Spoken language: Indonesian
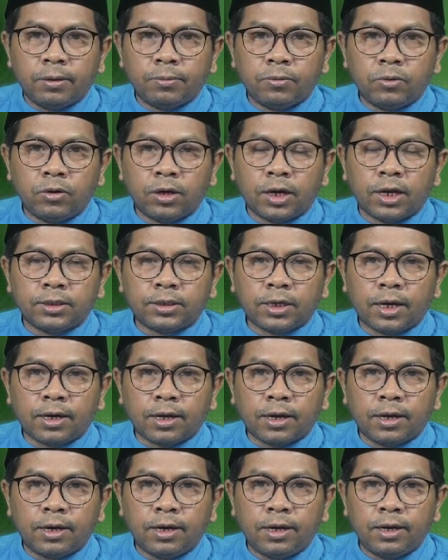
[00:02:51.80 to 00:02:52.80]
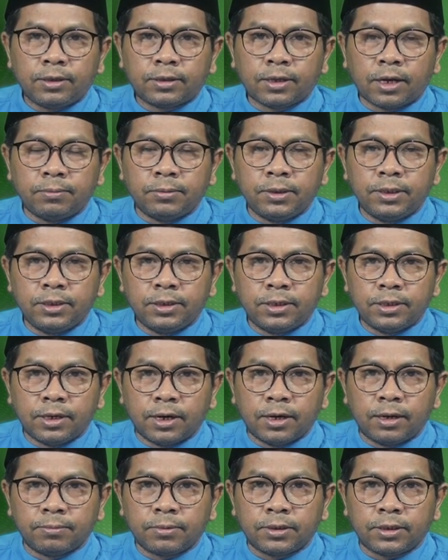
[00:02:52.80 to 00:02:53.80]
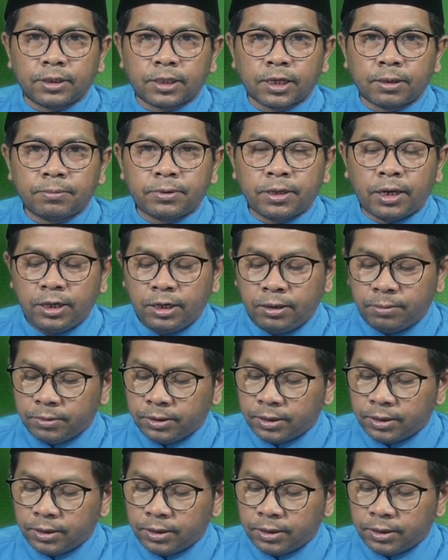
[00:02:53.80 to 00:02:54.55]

Ibnu Hajar Al-Haytami di dalam kitabnya ini